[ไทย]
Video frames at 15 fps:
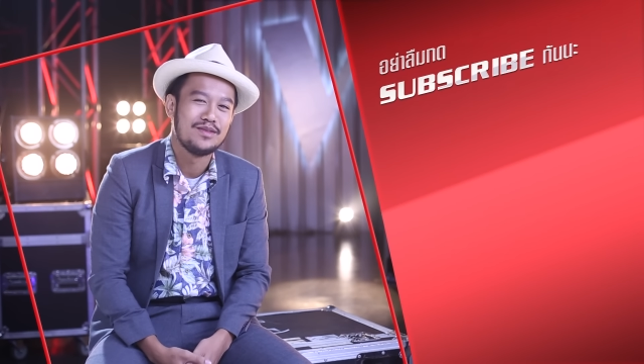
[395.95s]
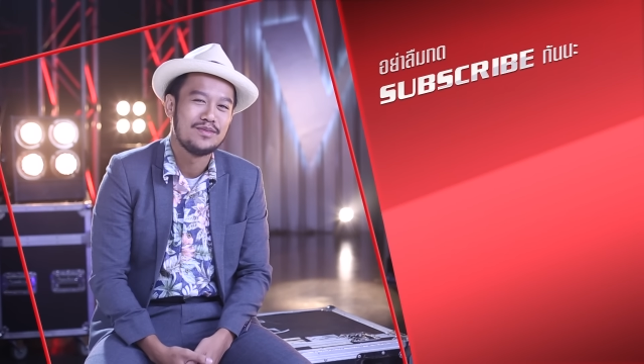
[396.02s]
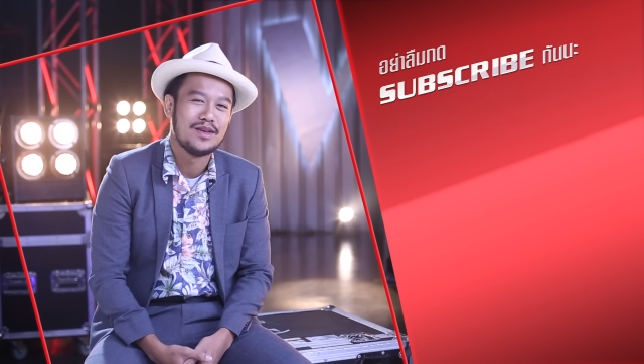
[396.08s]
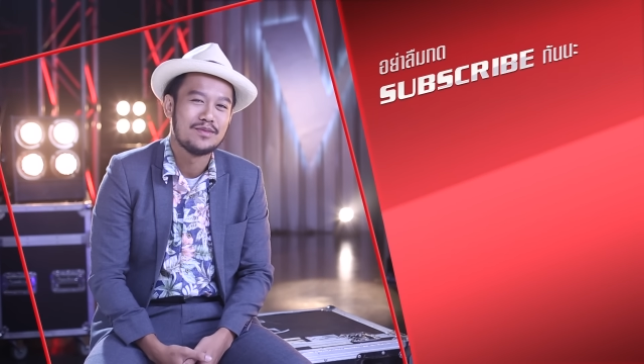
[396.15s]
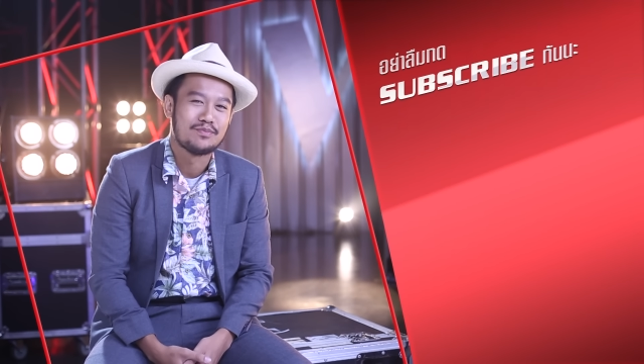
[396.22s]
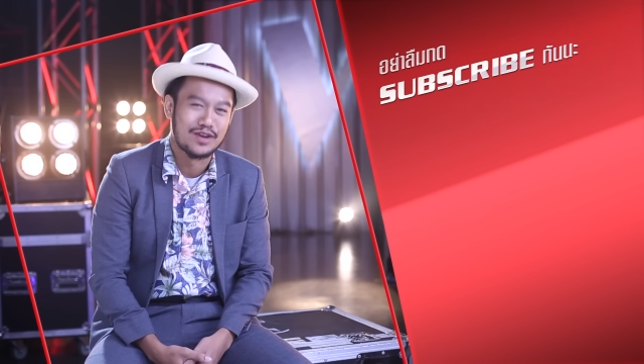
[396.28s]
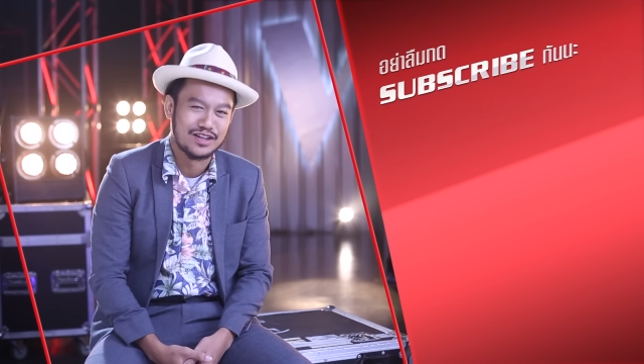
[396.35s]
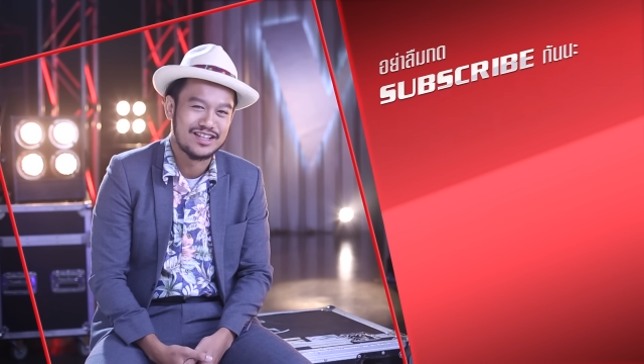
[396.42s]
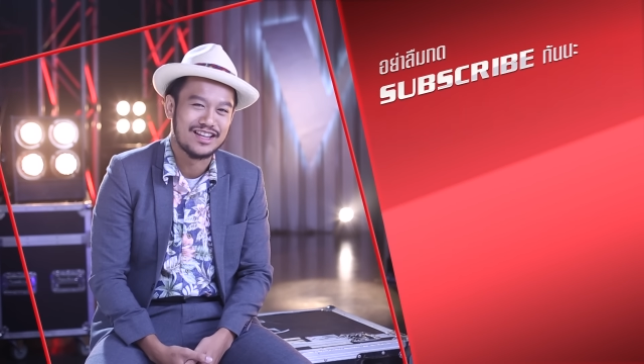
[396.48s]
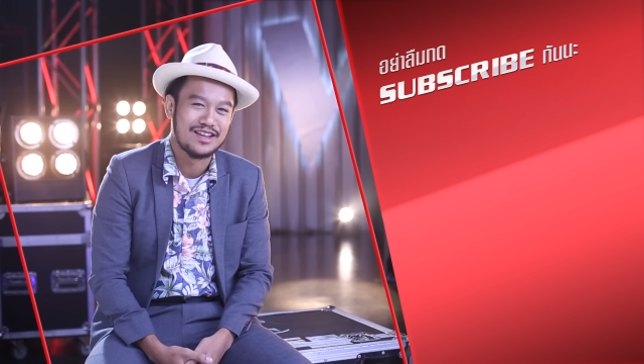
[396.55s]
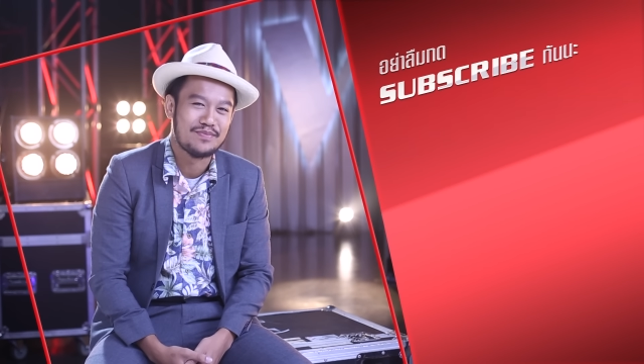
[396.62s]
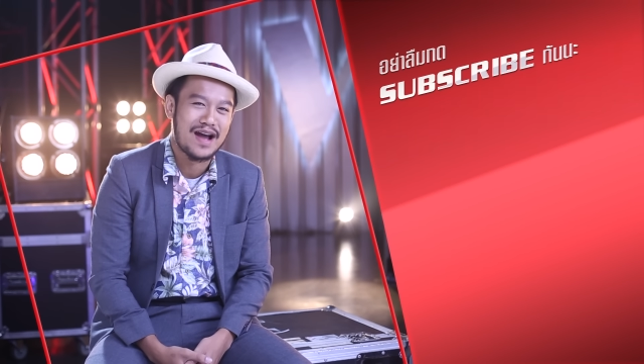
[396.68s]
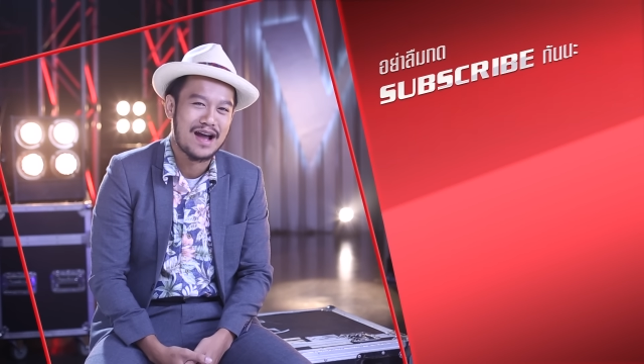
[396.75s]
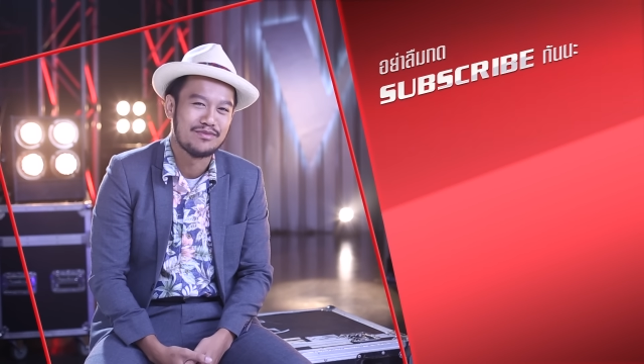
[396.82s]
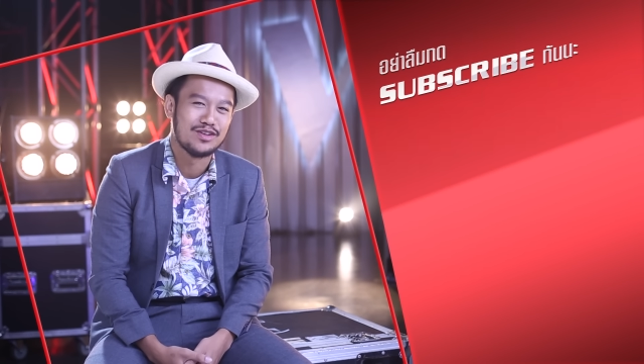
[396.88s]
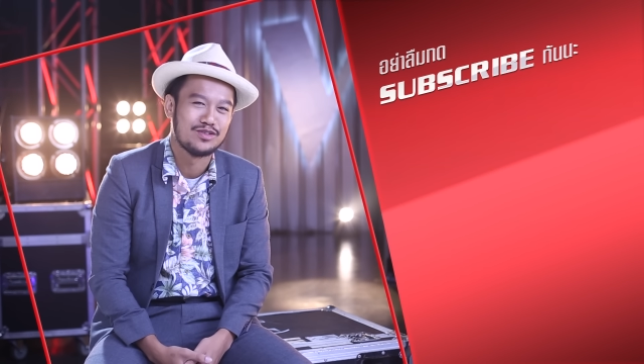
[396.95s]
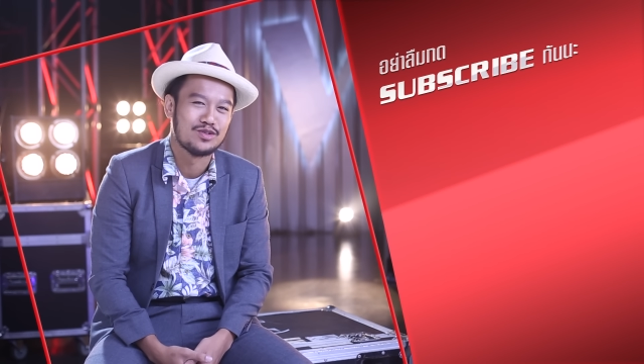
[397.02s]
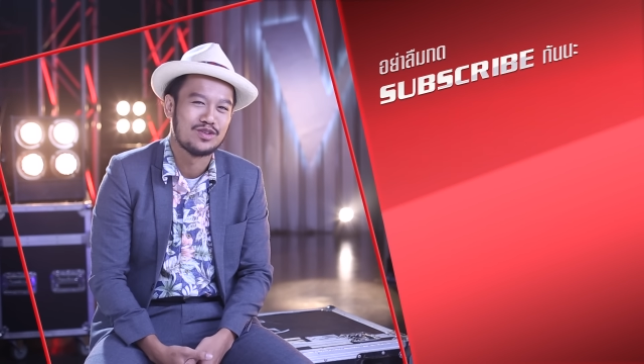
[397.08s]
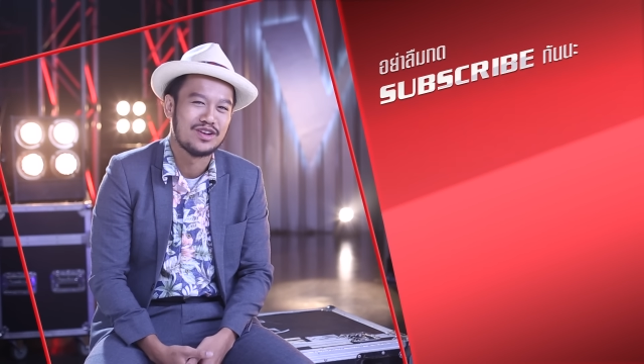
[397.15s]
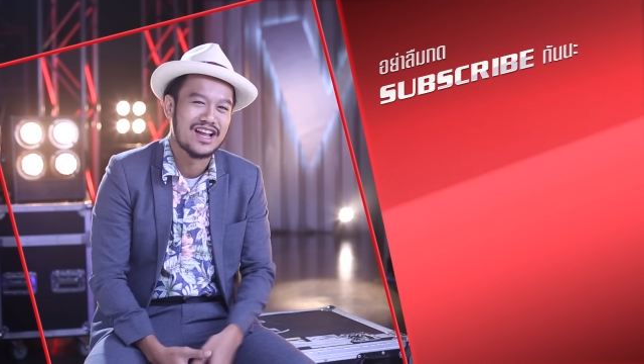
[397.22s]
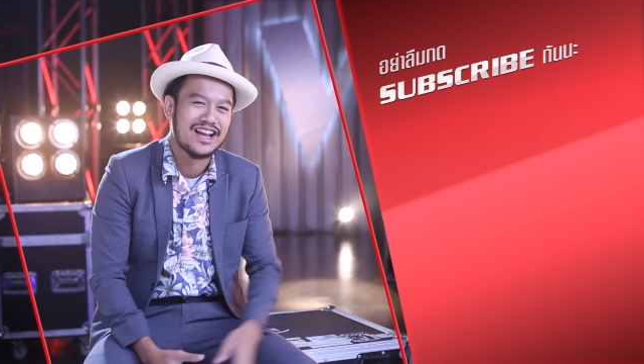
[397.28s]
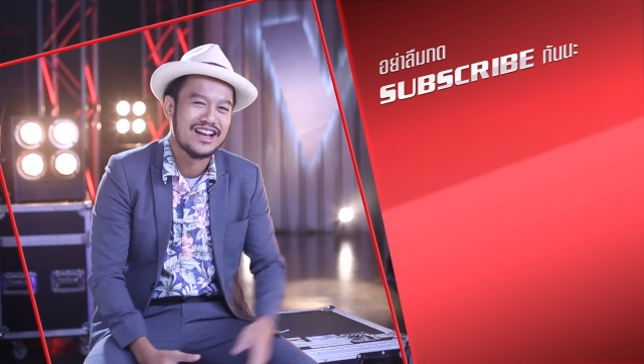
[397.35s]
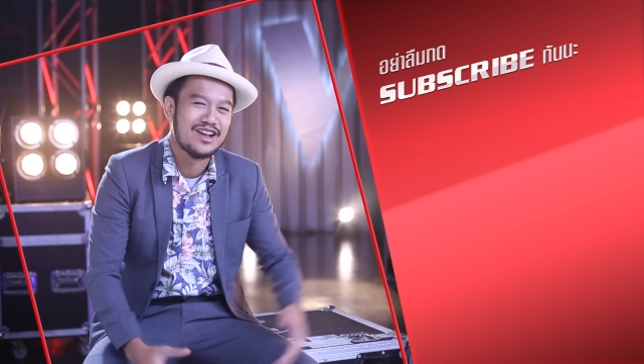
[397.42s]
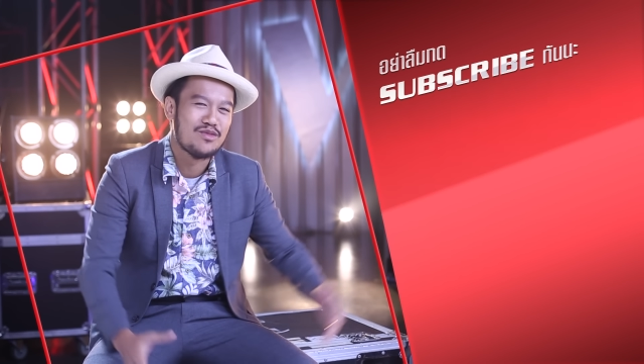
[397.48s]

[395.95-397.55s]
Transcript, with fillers: ที่มีประสิทธิภาพที่สุดใน